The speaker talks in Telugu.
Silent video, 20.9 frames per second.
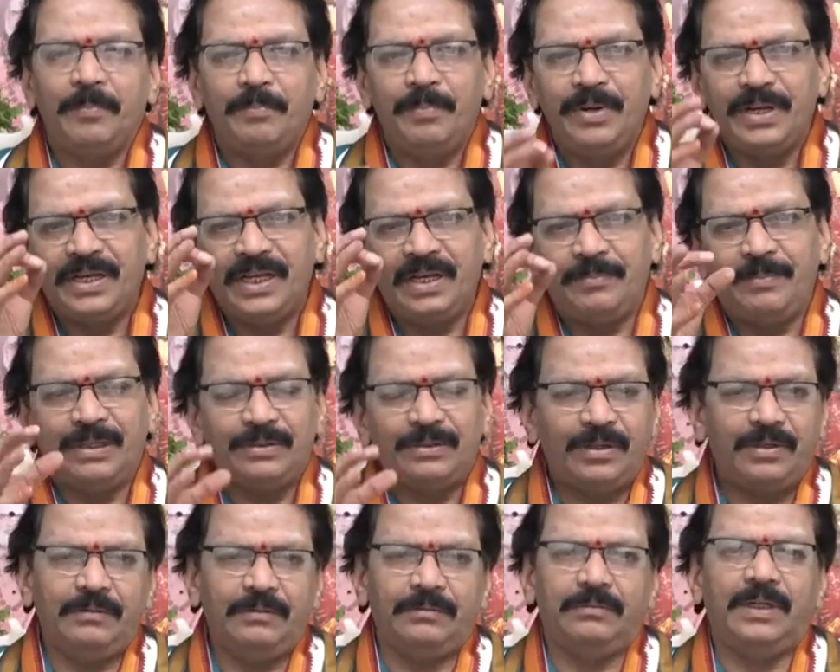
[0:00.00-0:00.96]
మీకు
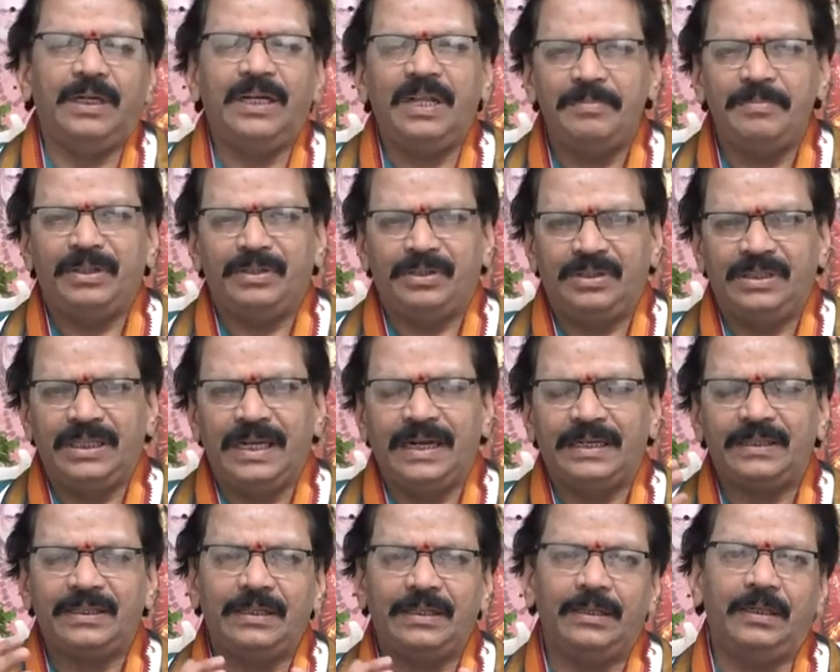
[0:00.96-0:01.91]
ఏమాత్రం అంటే మీ
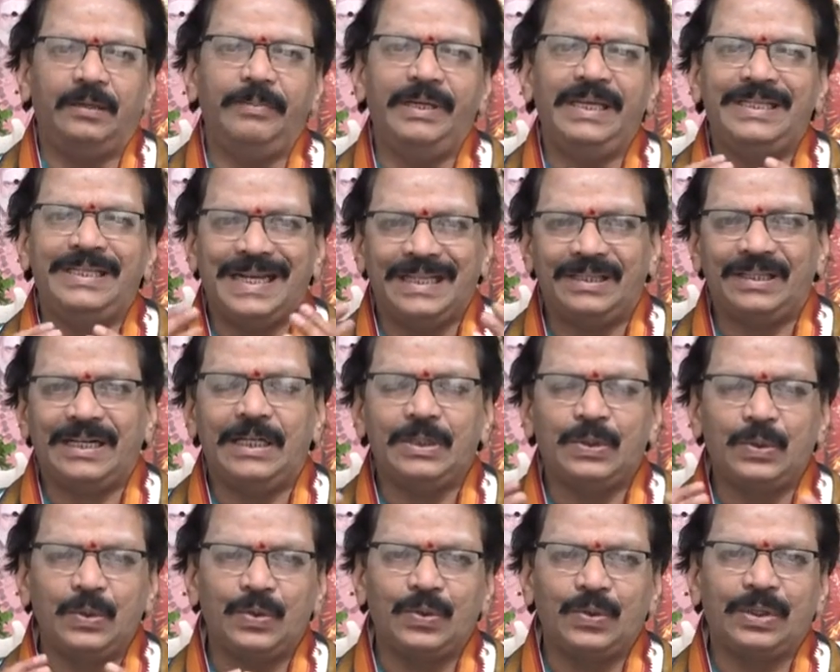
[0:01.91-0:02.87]
జాత మీ జాతకాలు
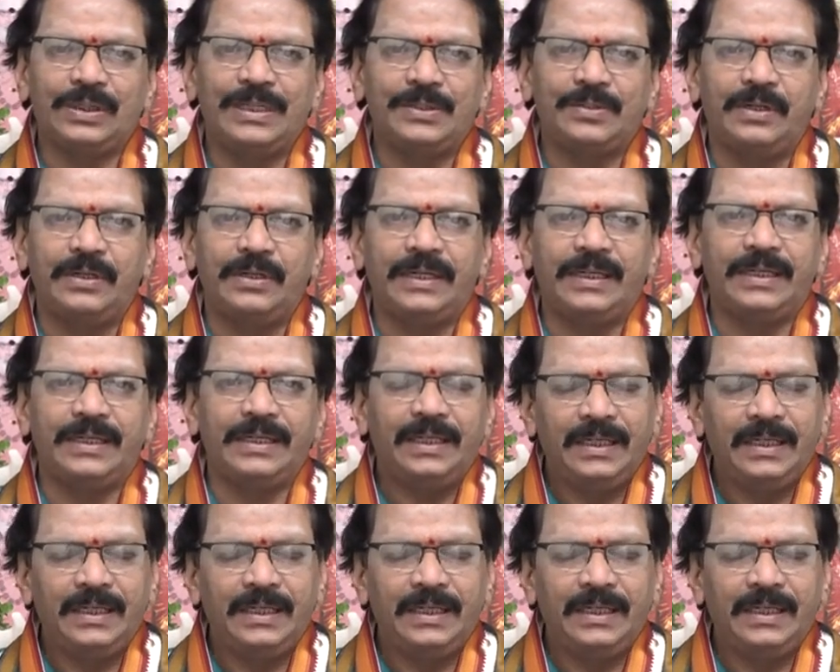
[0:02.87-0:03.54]
చూసుకోదలుచుకుంటే